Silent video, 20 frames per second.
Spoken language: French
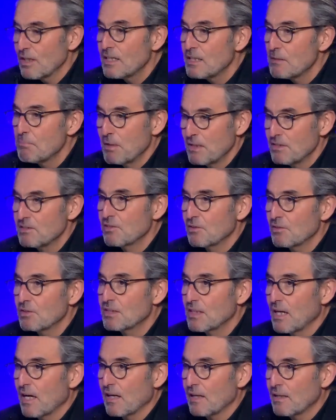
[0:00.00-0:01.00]
a des patients
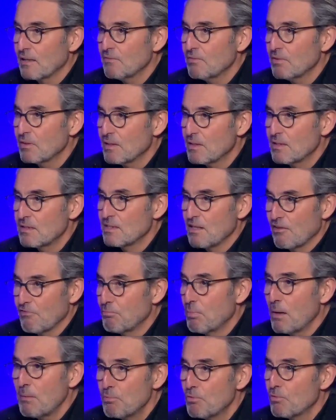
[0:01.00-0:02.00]
qui arrivent, qui ne
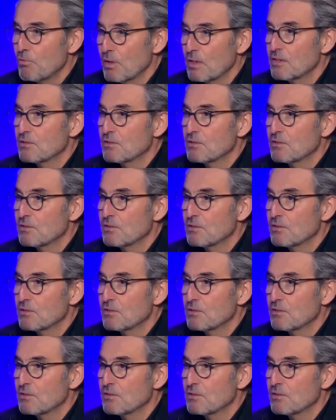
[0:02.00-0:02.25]
savent pas pourquoi